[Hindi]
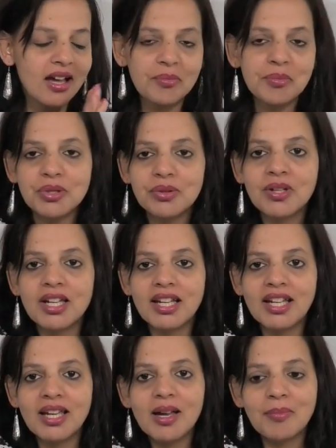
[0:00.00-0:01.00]
हम शुरू
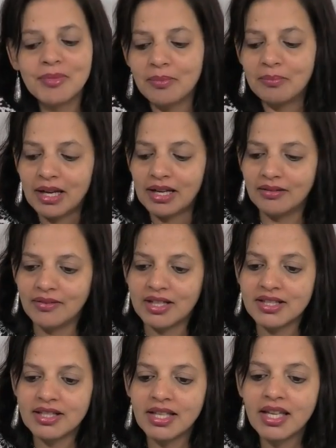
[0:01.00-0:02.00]
करेंगे अपने पायल
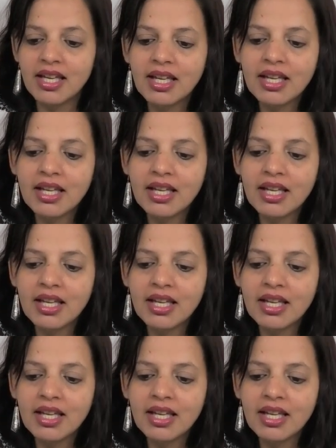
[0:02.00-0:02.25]
वन से